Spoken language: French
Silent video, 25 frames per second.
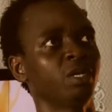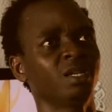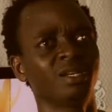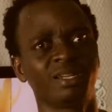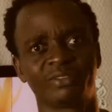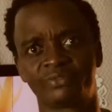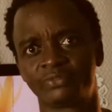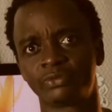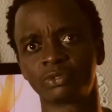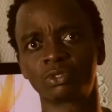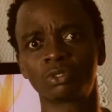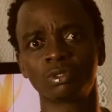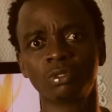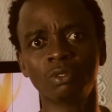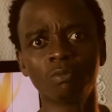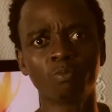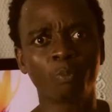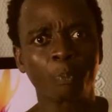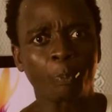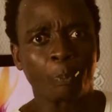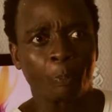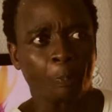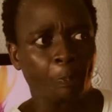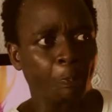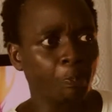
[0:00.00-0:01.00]
la photo,
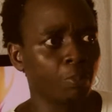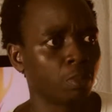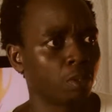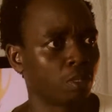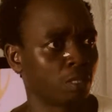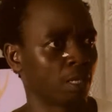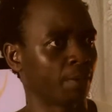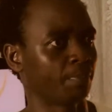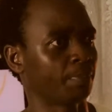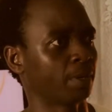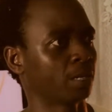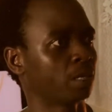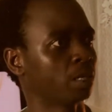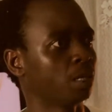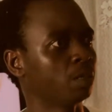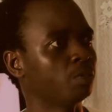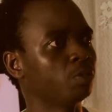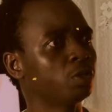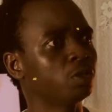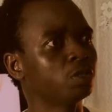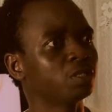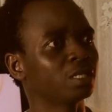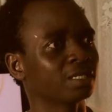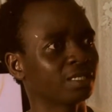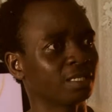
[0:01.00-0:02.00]
il n'y a pas grand
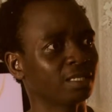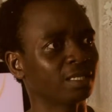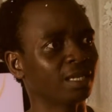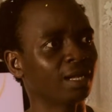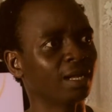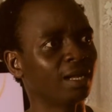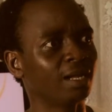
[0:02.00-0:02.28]
monde, etc.